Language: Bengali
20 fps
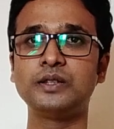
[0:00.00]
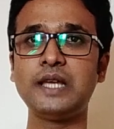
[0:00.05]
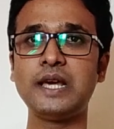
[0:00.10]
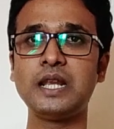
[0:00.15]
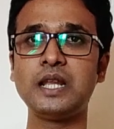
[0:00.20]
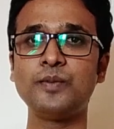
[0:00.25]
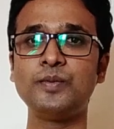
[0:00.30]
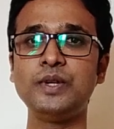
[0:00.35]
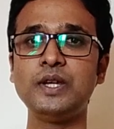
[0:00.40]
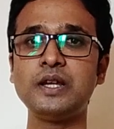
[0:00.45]

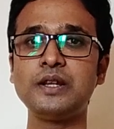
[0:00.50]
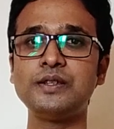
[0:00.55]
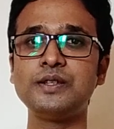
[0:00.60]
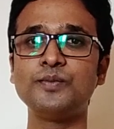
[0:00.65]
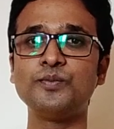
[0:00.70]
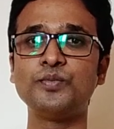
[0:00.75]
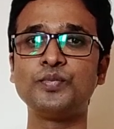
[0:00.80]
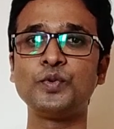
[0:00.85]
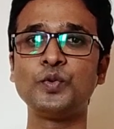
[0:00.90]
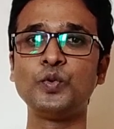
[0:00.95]
তেলাপিয়ার
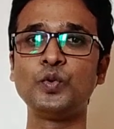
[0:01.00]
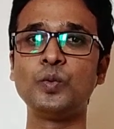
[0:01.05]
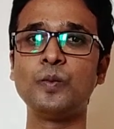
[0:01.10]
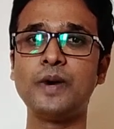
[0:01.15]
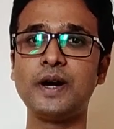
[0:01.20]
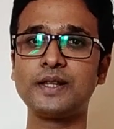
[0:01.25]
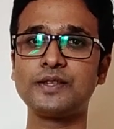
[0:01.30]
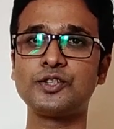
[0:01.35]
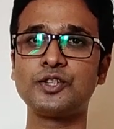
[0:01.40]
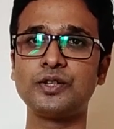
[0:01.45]
যে ব্রুড
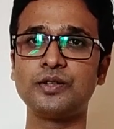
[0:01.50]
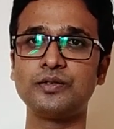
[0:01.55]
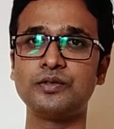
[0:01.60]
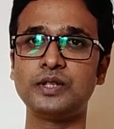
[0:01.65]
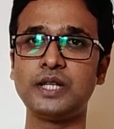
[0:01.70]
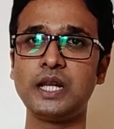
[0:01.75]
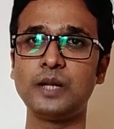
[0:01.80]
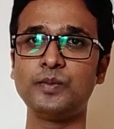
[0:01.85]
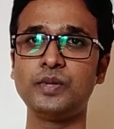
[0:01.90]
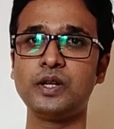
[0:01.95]
মাছ
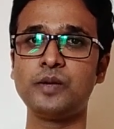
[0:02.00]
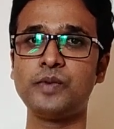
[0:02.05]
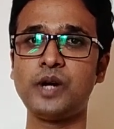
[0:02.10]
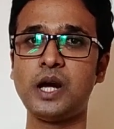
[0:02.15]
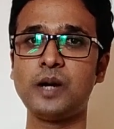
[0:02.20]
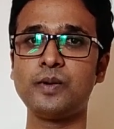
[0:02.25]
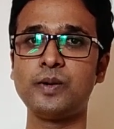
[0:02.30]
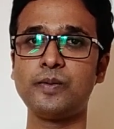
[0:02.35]
তেলাপিয়ার মা